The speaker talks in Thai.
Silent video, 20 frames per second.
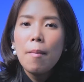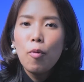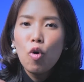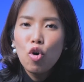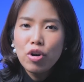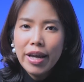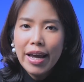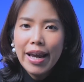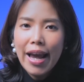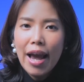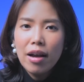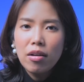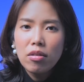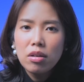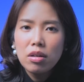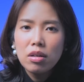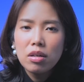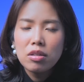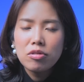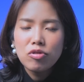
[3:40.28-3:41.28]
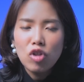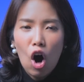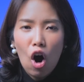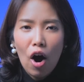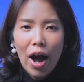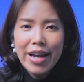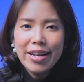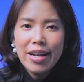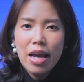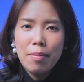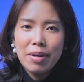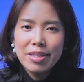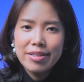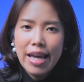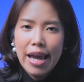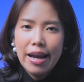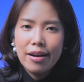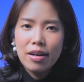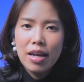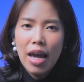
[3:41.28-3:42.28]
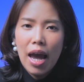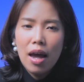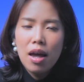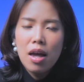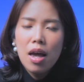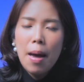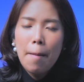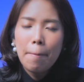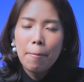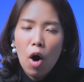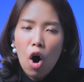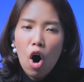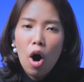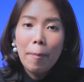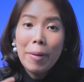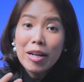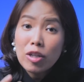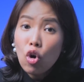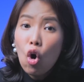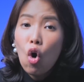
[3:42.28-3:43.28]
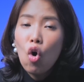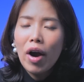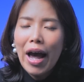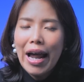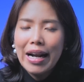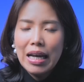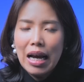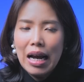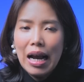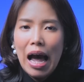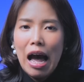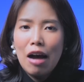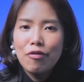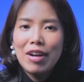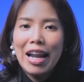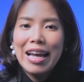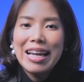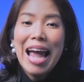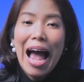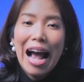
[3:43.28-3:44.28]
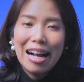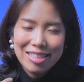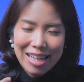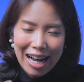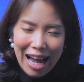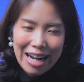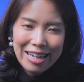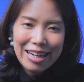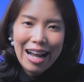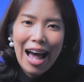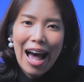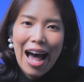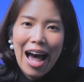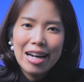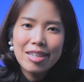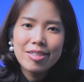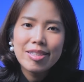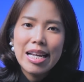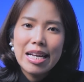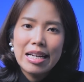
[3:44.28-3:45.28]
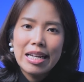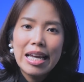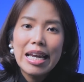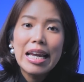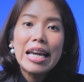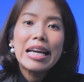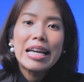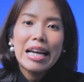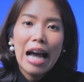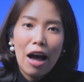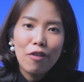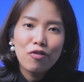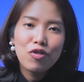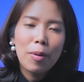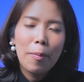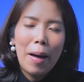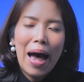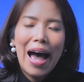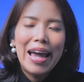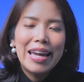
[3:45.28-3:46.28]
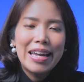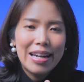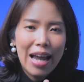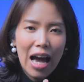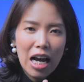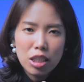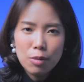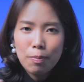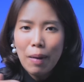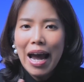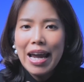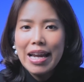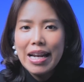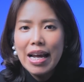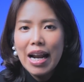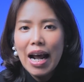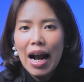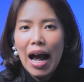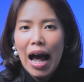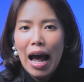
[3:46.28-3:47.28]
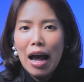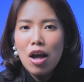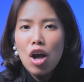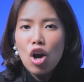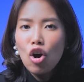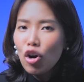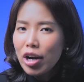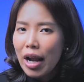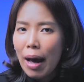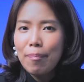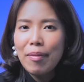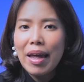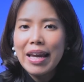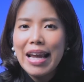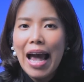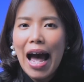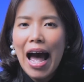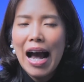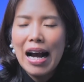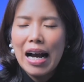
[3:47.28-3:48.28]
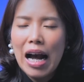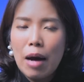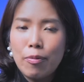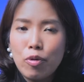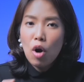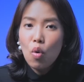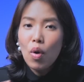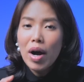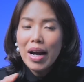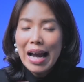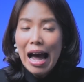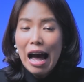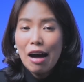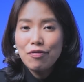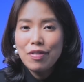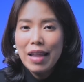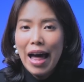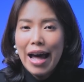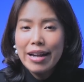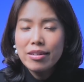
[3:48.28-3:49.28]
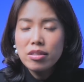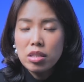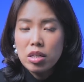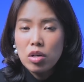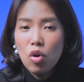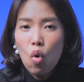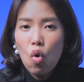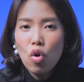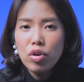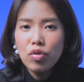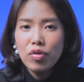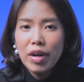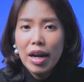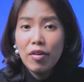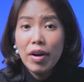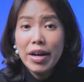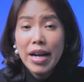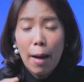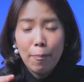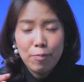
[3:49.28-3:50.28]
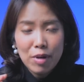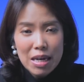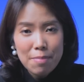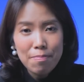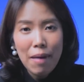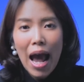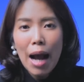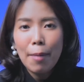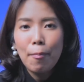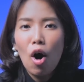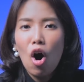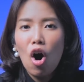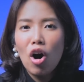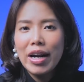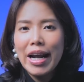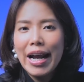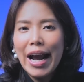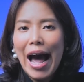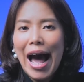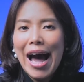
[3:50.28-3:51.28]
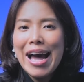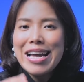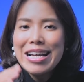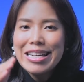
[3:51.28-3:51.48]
พูดง่ายๆก็คือต่อให้Temasekเนี่ยมองไม่ตรงกันกับGulfและอยากจะคัดค้านสิ่งที่Gulfจะพา Intouch ไปเนี่ยนะคะก็ทำได้ยากค่ะเพราะว่าGulfนั้นถือหุ้นอยู่ในระดับที่มากพอนะคะ